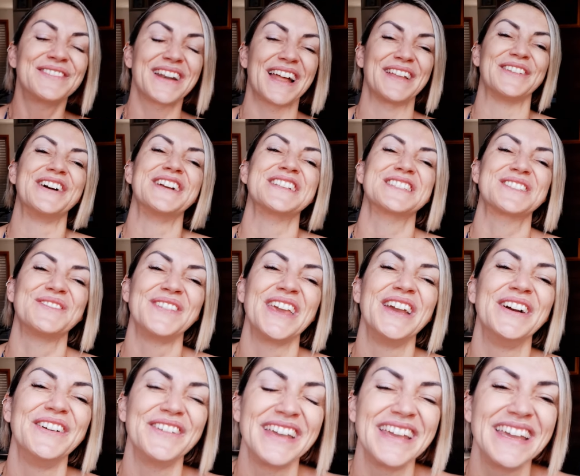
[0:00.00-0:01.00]
para
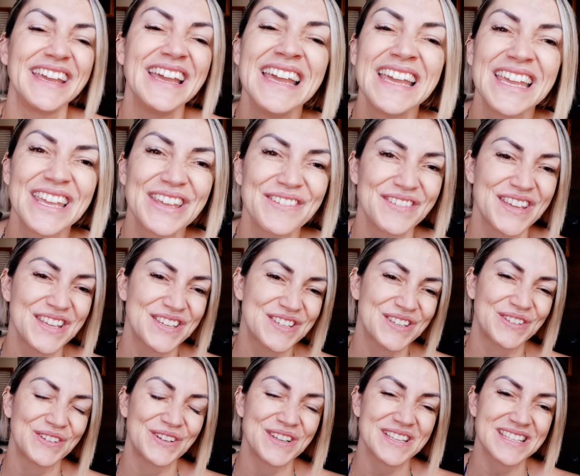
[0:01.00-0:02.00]

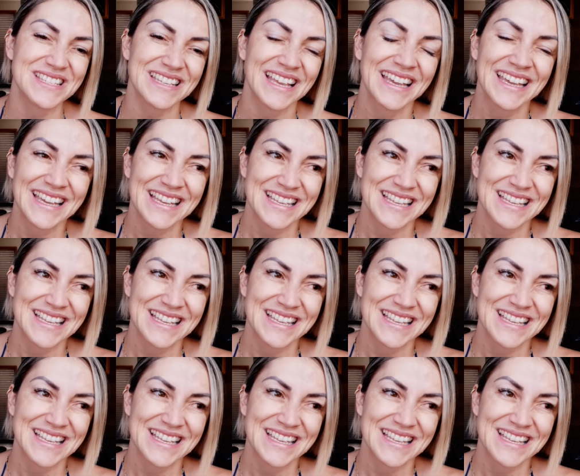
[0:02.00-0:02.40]
2022